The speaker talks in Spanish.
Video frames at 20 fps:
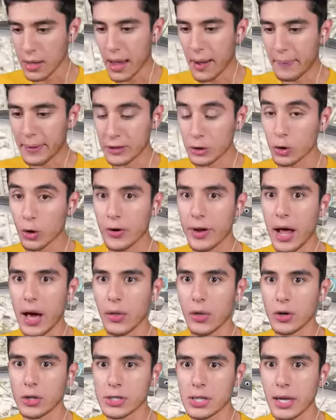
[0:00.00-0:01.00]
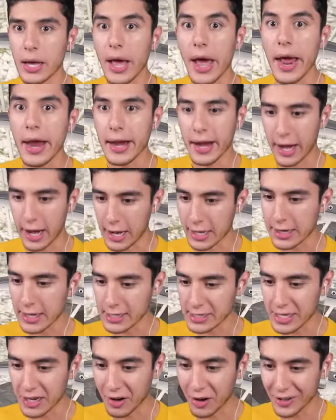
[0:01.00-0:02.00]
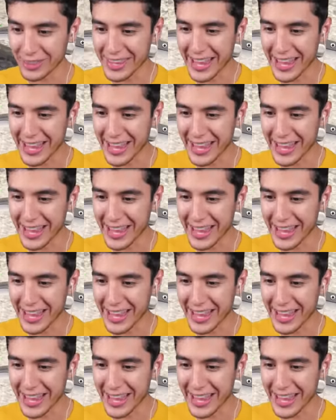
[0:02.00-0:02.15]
y Abandonados en GTA V?